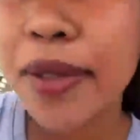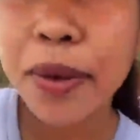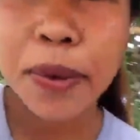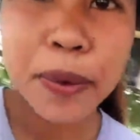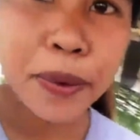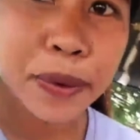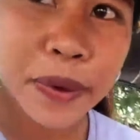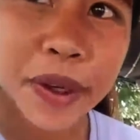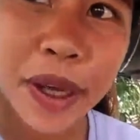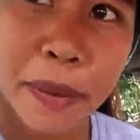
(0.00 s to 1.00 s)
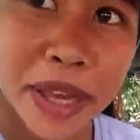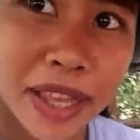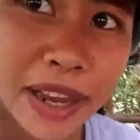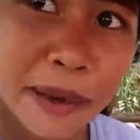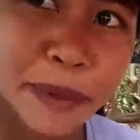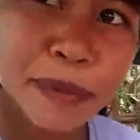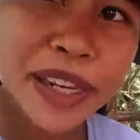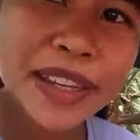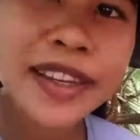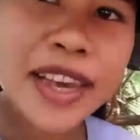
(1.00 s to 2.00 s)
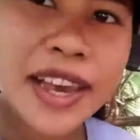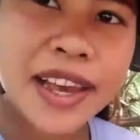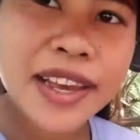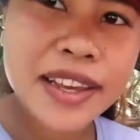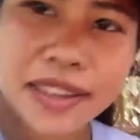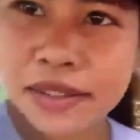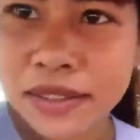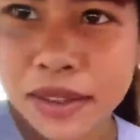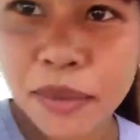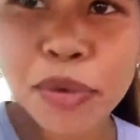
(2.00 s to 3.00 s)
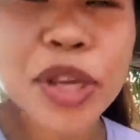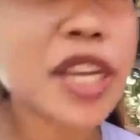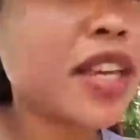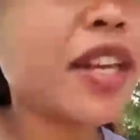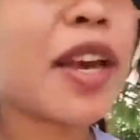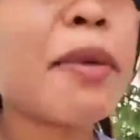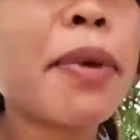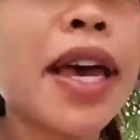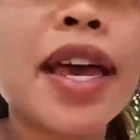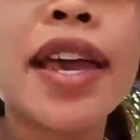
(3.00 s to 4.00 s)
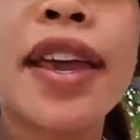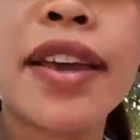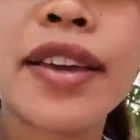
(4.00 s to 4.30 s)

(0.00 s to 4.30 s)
So, gamay na lang among baligya. Nabuhi na na gamay.